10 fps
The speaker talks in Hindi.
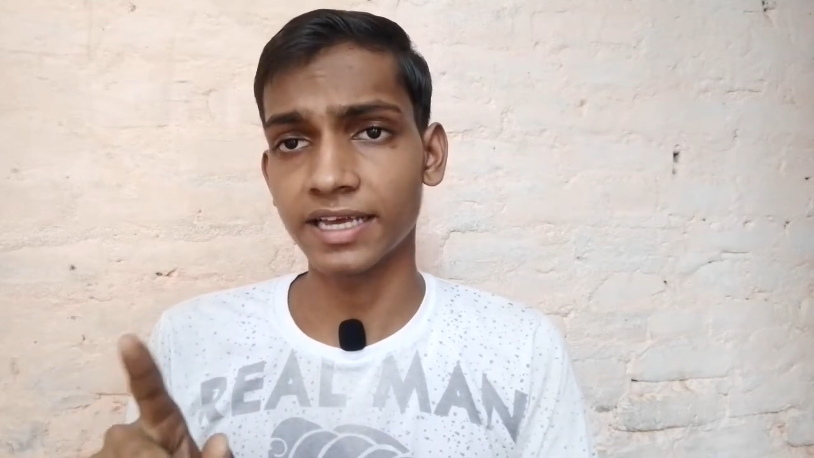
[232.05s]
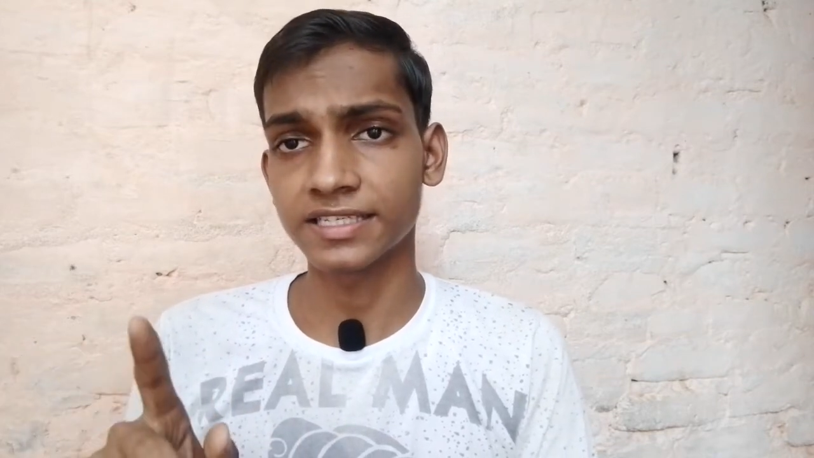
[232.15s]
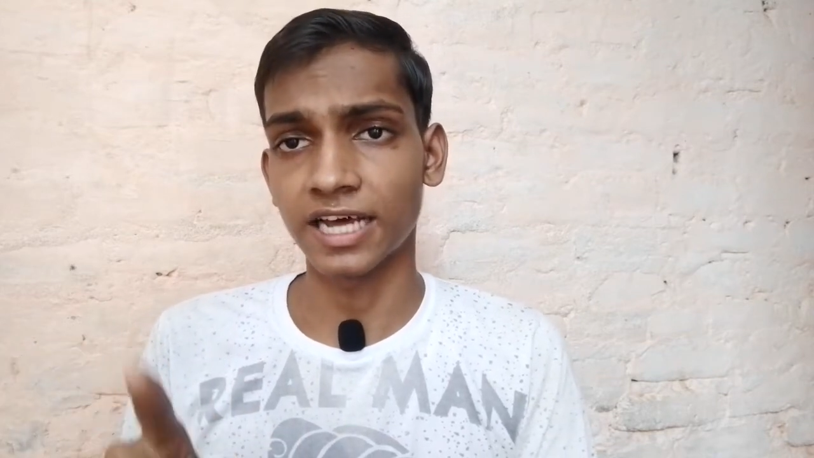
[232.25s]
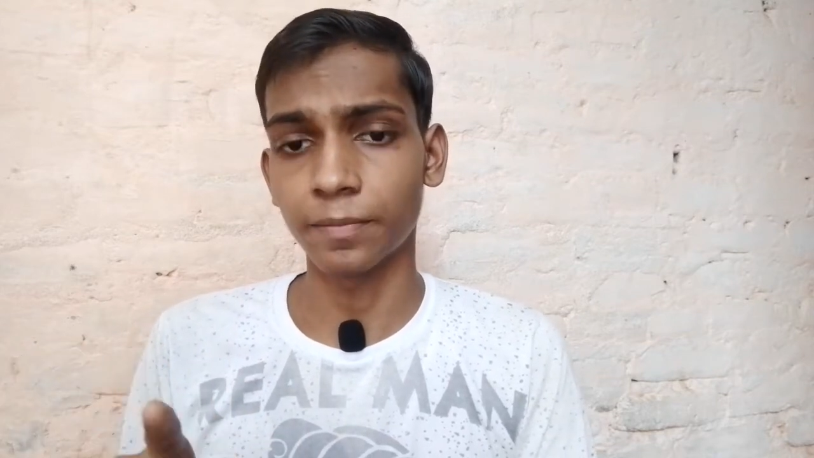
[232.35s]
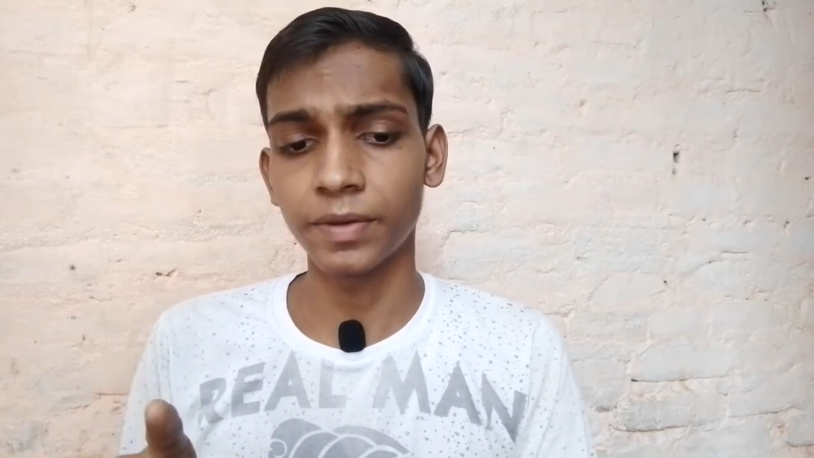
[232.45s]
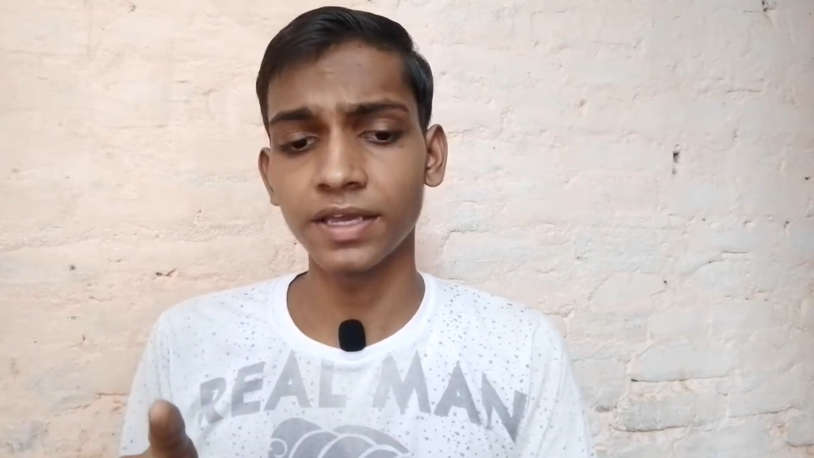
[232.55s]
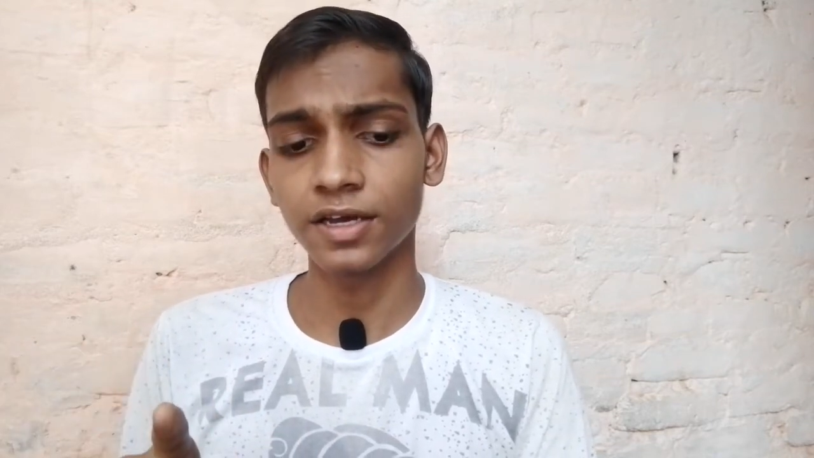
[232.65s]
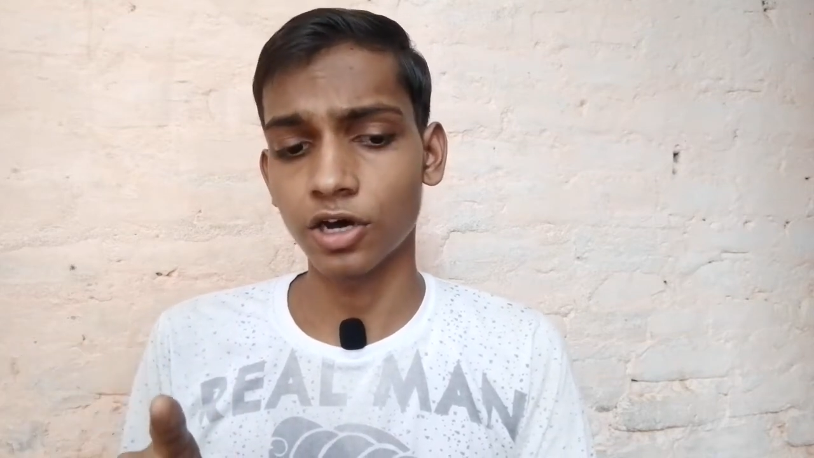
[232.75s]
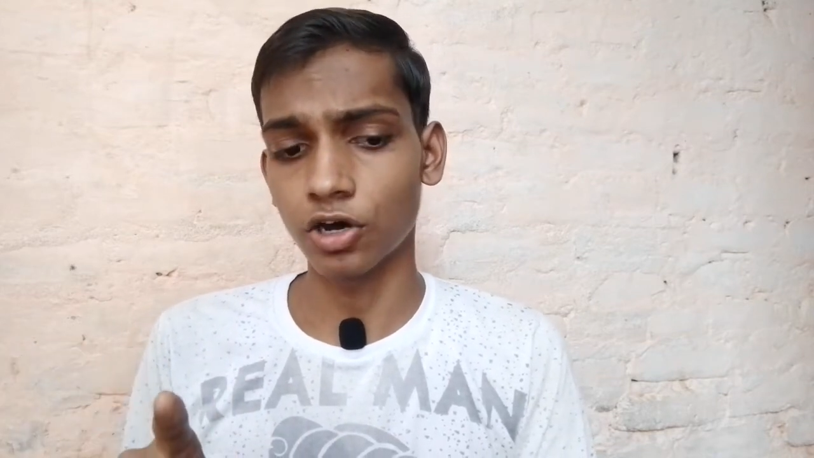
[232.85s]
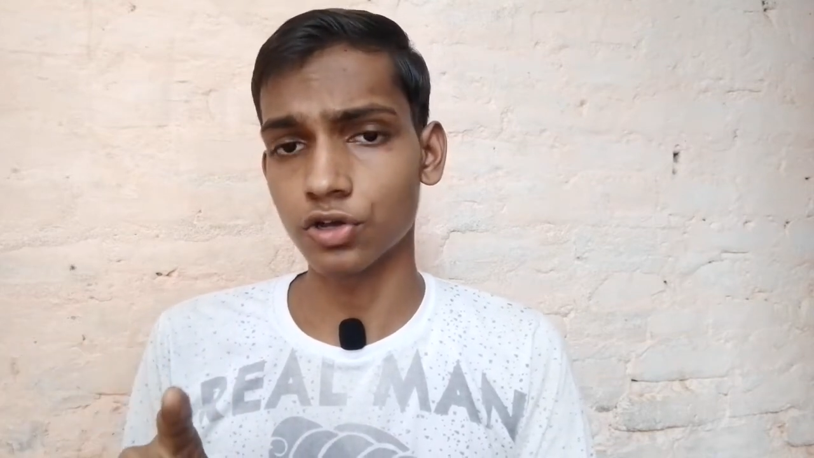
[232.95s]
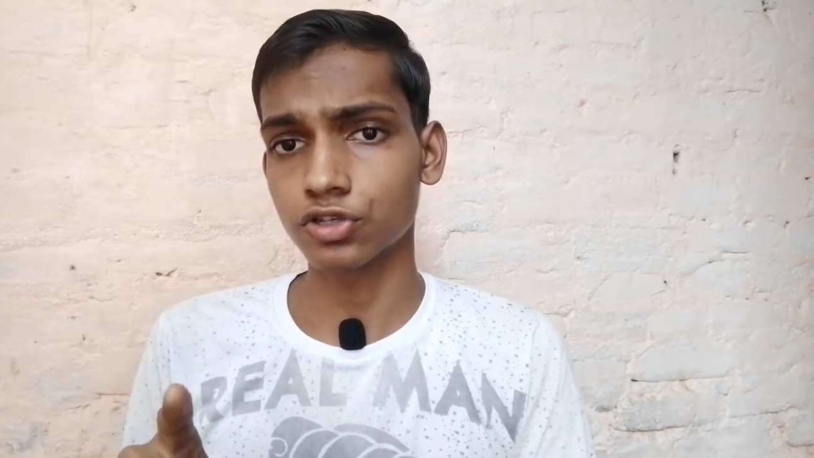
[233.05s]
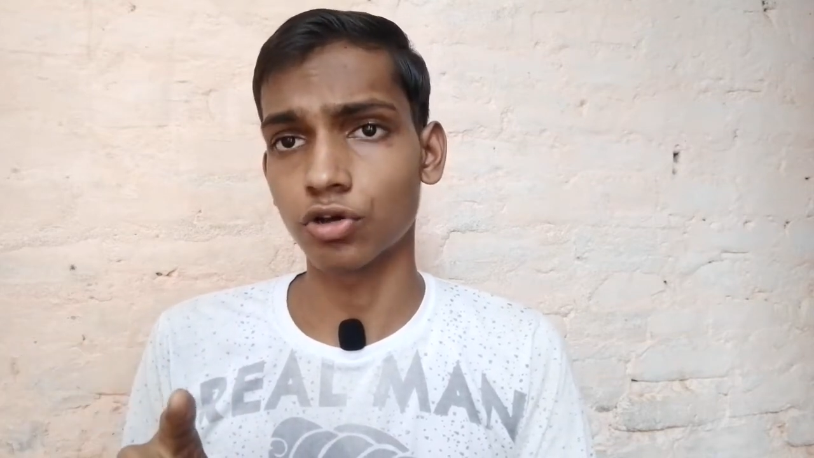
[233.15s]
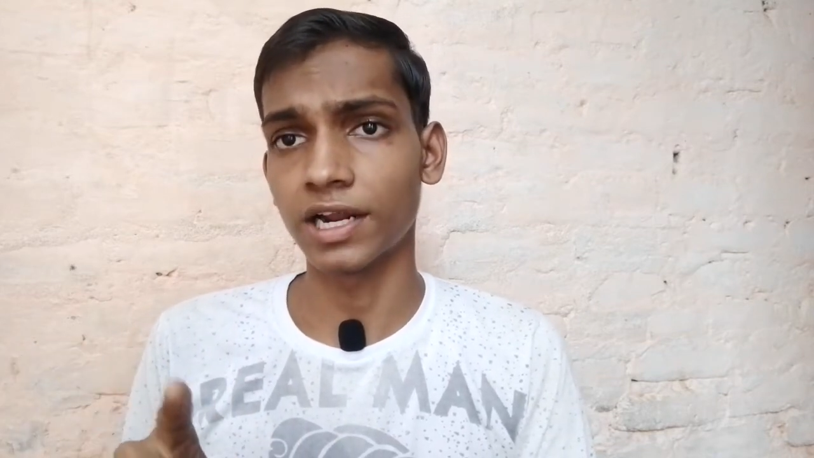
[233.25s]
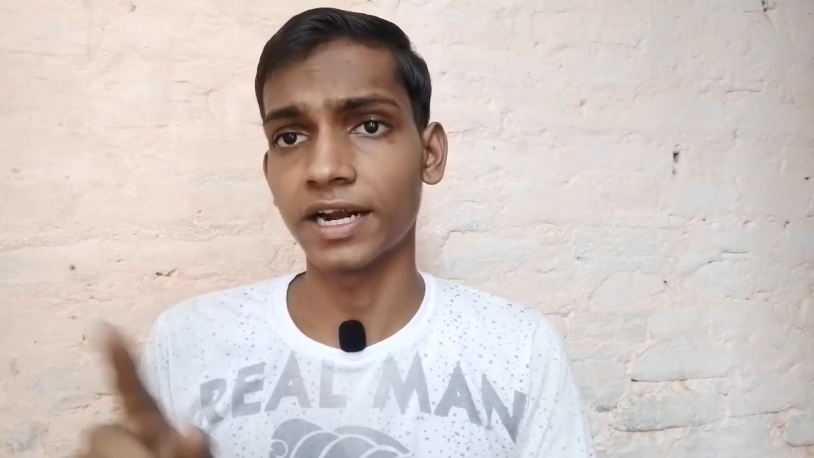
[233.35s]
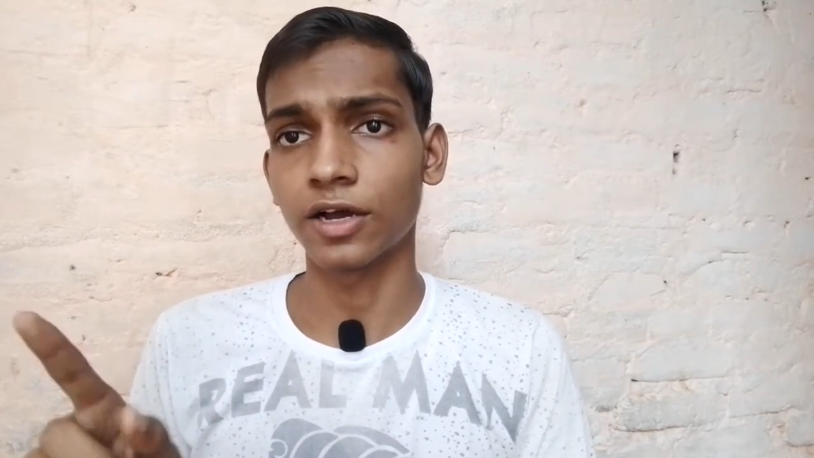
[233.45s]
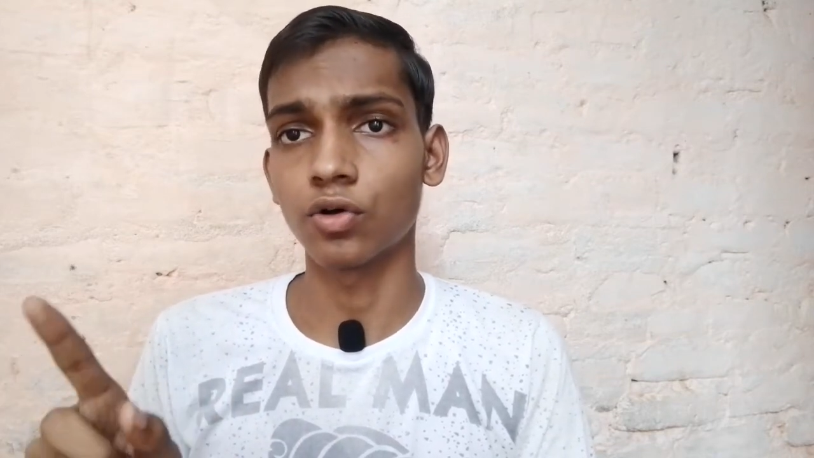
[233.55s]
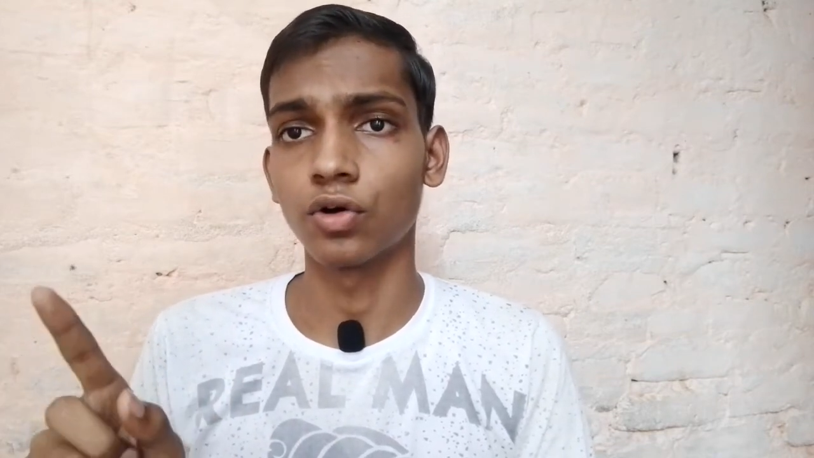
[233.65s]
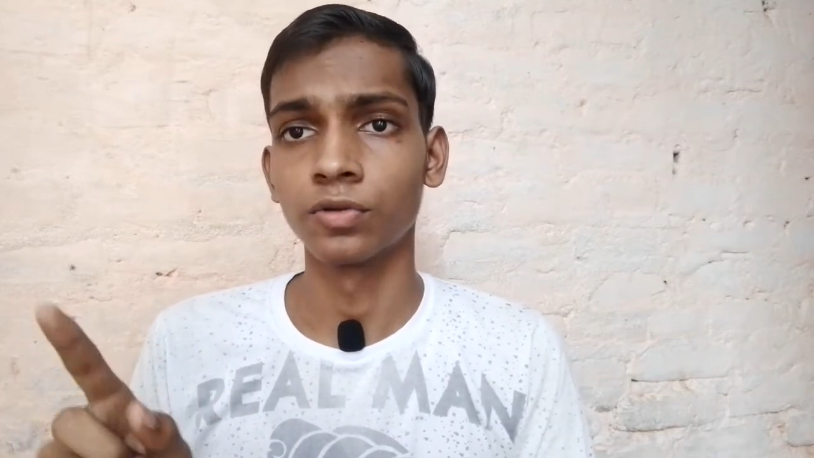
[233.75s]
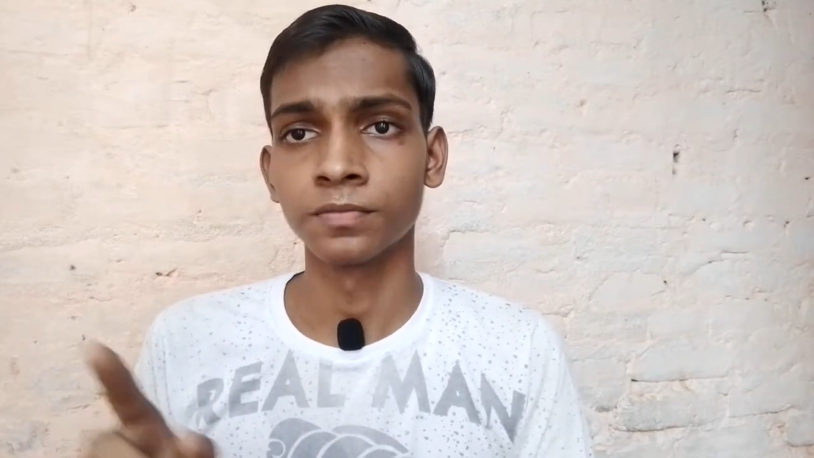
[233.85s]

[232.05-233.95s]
है एक्स और सोलेना को